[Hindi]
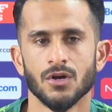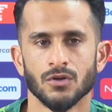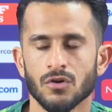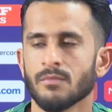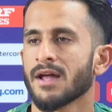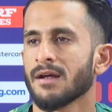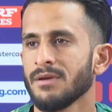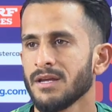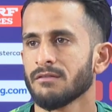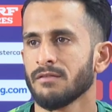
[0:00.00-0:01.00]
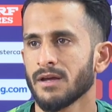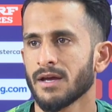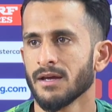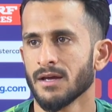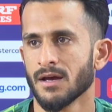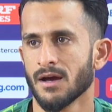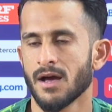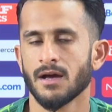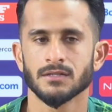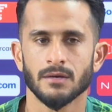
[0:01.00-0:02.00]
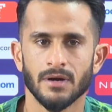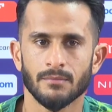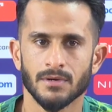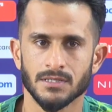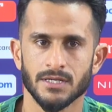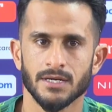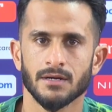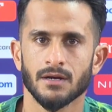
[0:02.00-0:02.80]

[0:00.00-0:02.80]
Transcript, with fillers: तो हमारा भी एक वे है हाँ जब हम अच्छे